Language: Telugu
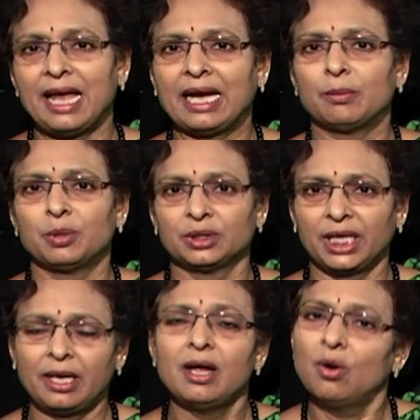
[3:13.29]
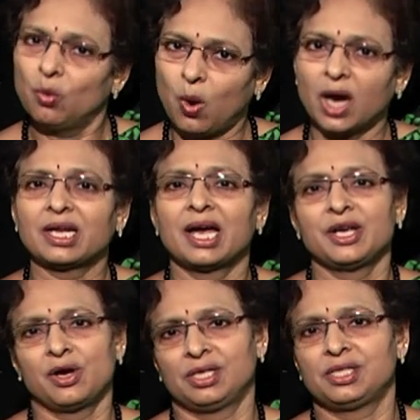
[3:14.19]
లేకపోతే వాట్
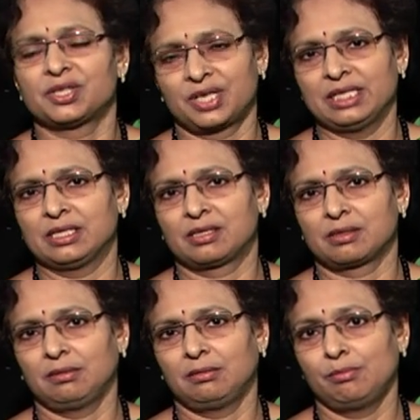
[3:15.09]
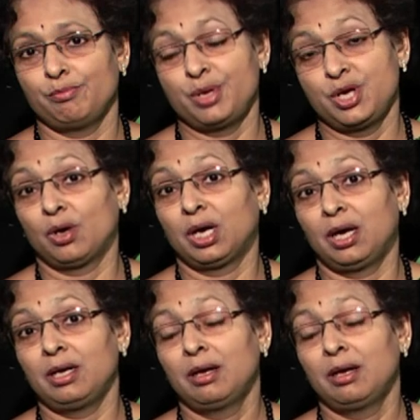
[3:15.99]
ఆర్ యువర్ స్ట్రెంగ్స్ మీ యొక్క